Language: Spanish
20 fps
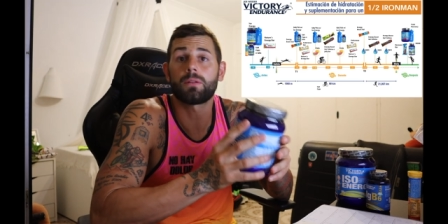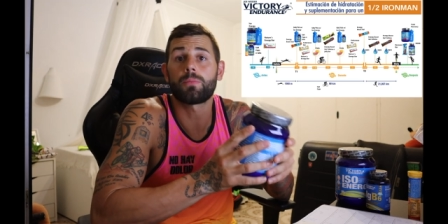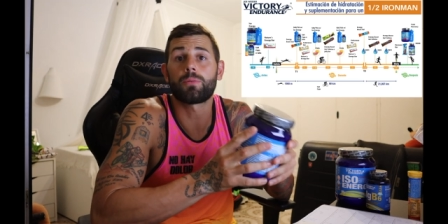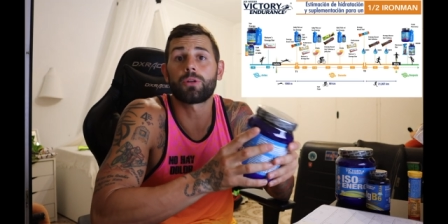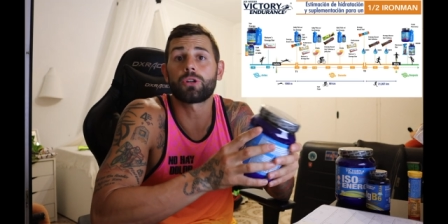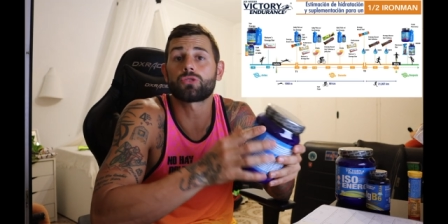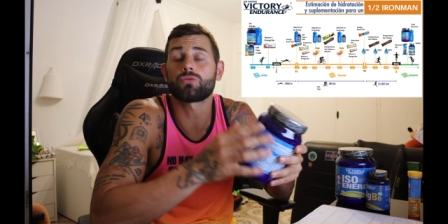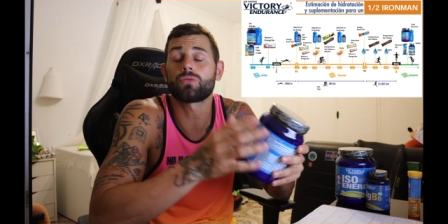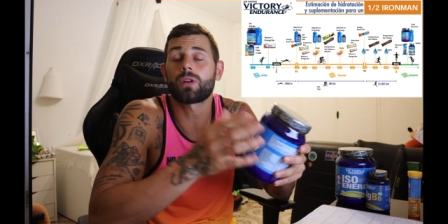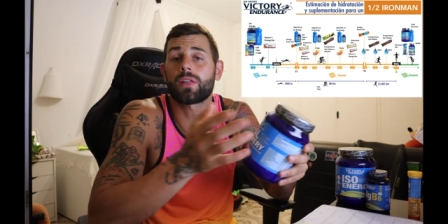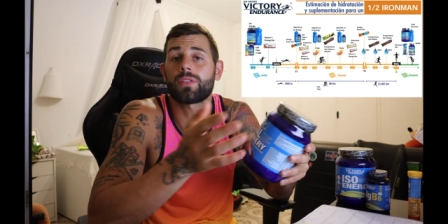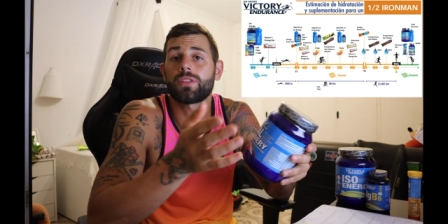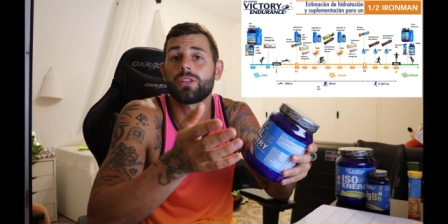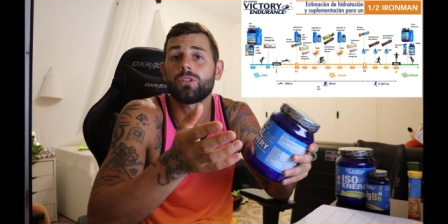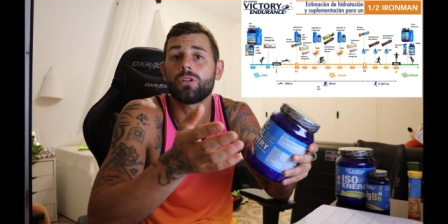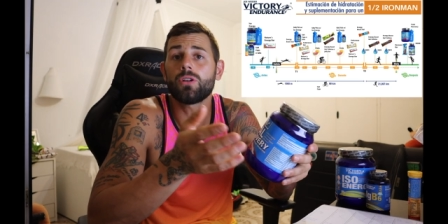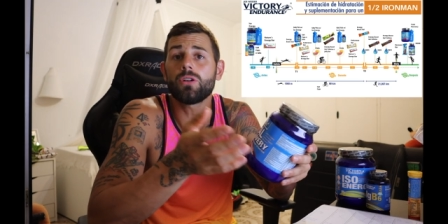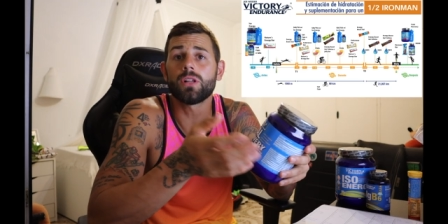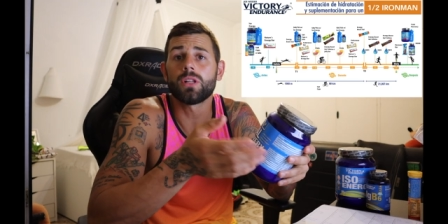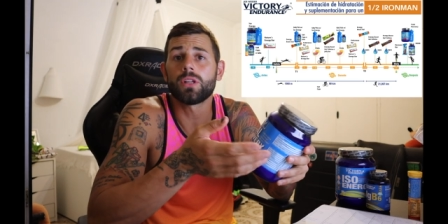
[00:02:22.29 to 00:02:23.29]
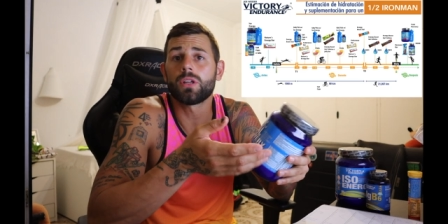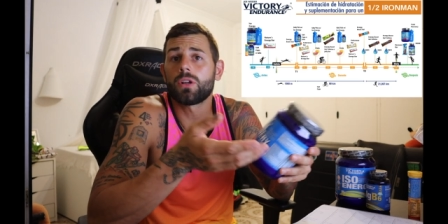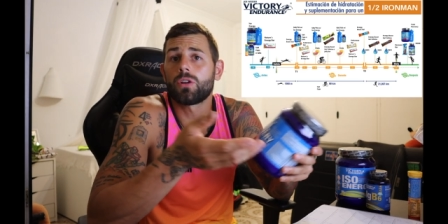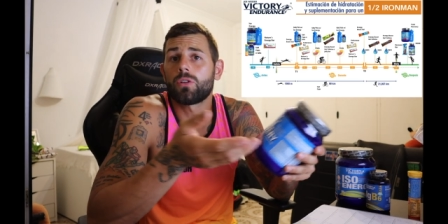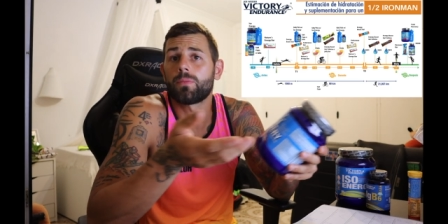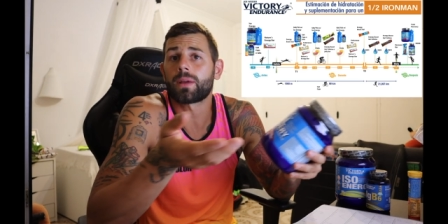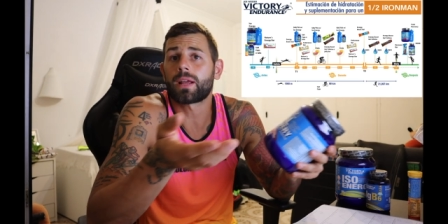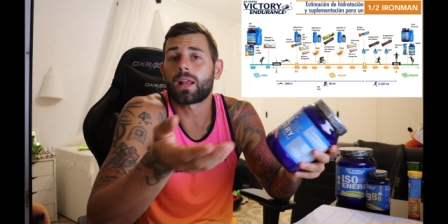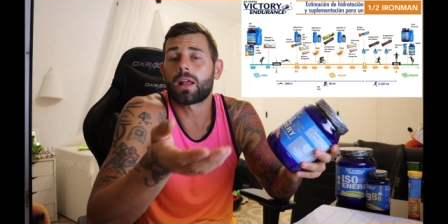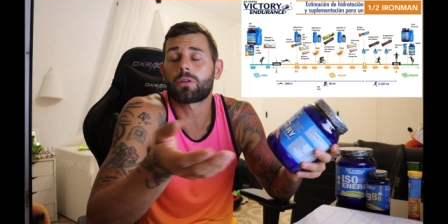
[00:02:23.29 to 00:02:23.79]
Le pones un cacito,
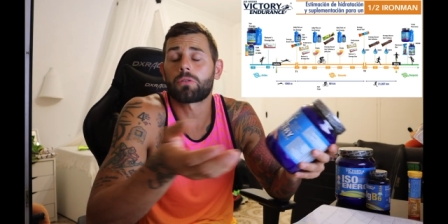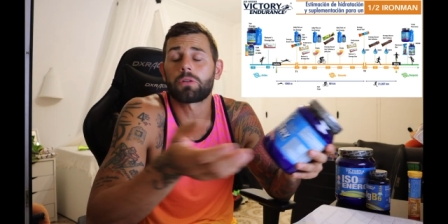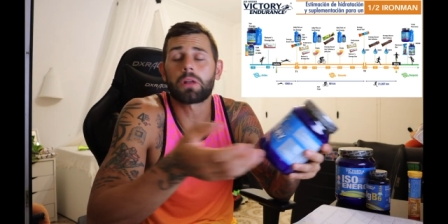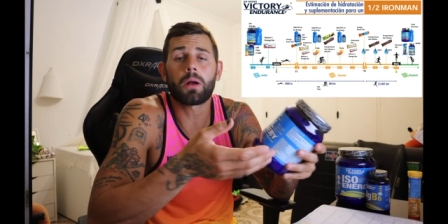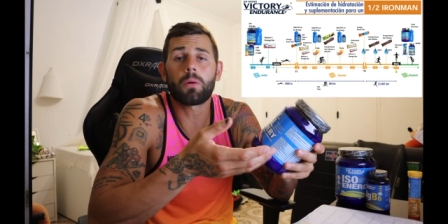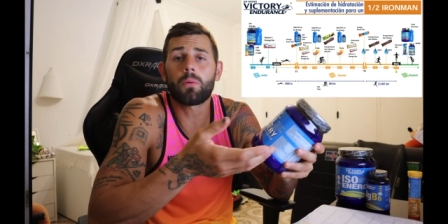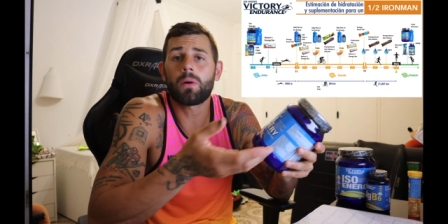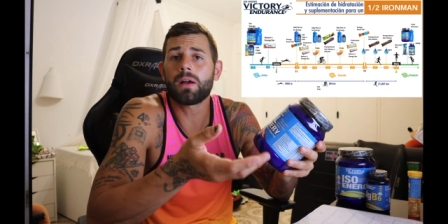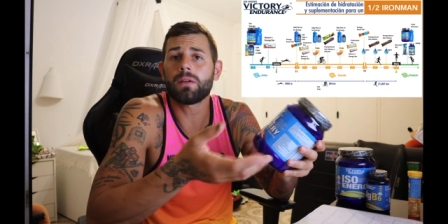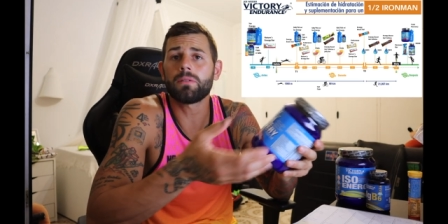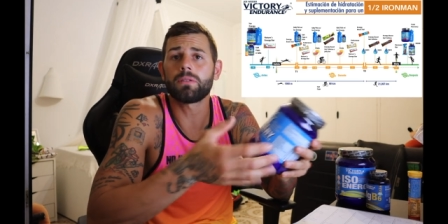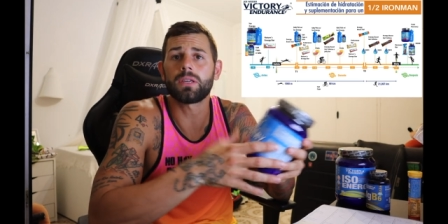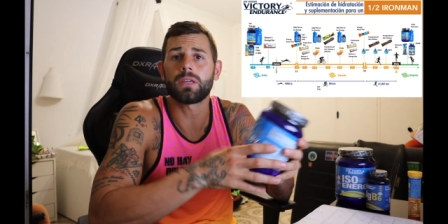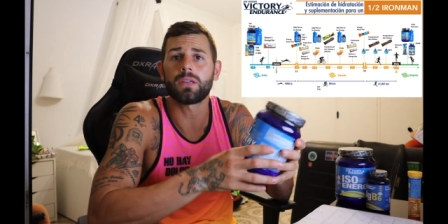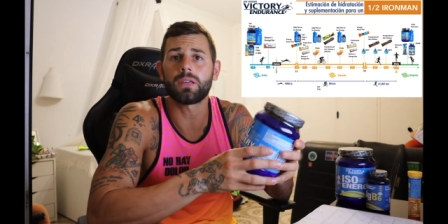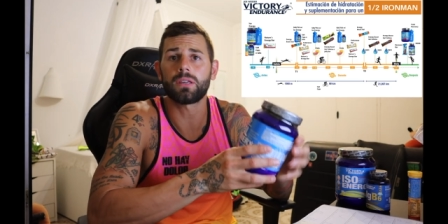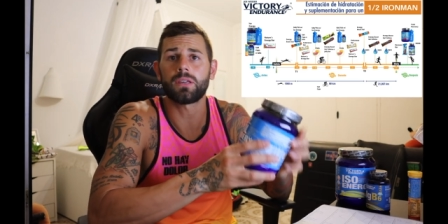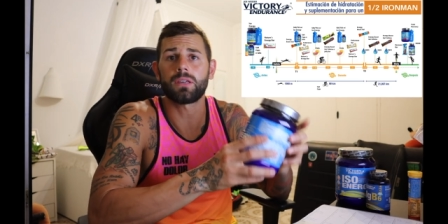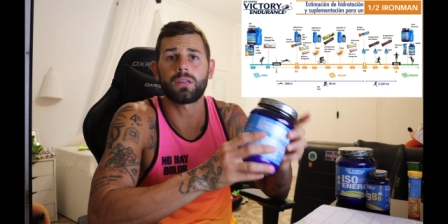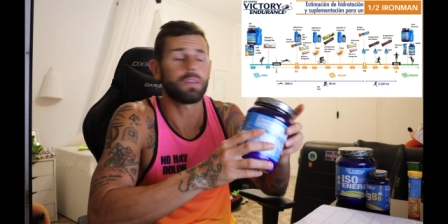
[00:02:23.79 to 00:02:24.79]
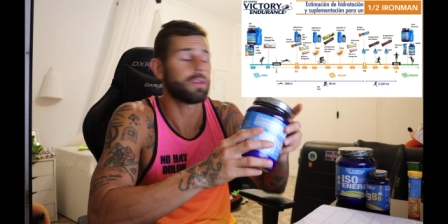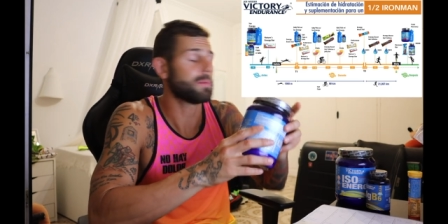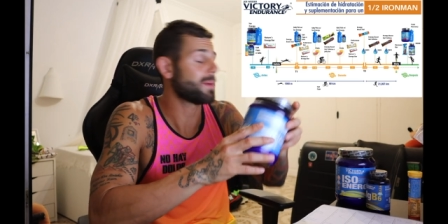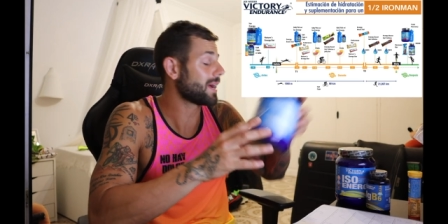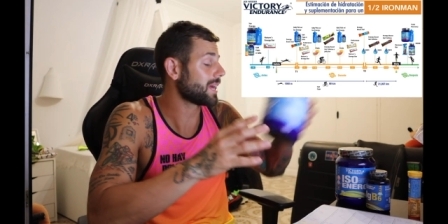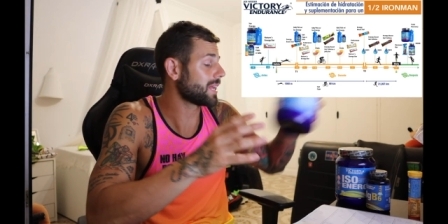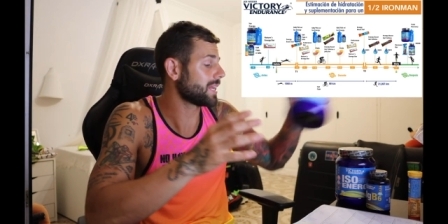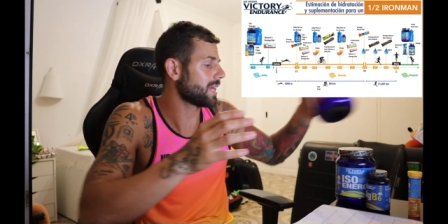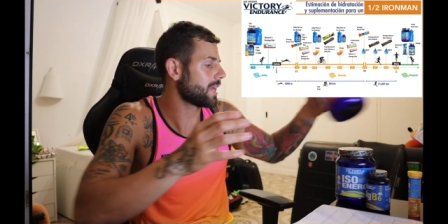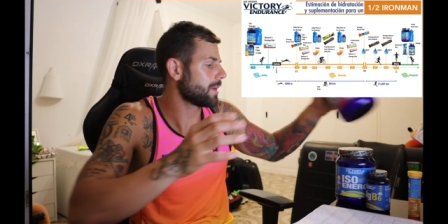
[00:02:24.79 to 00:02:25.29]
lo mezclas con agua y, va
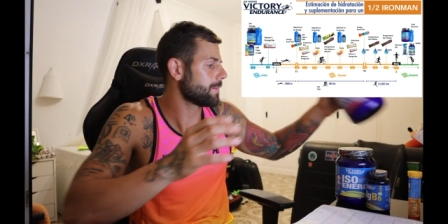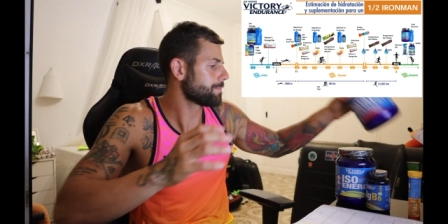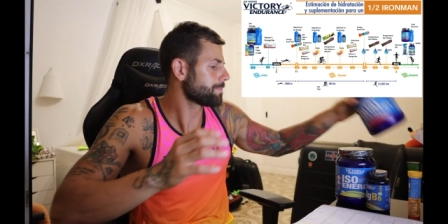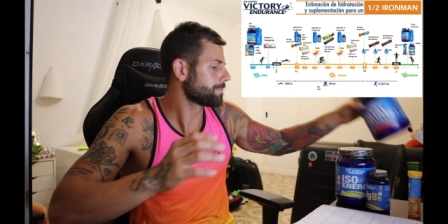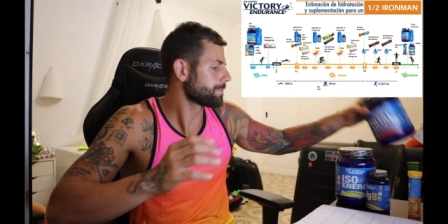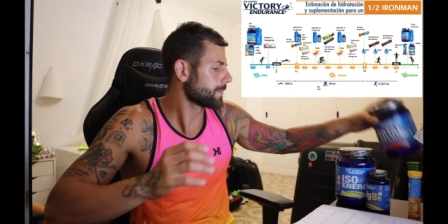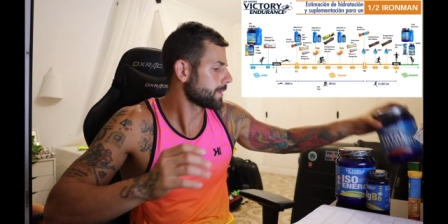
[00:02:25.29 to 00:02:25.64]
genial.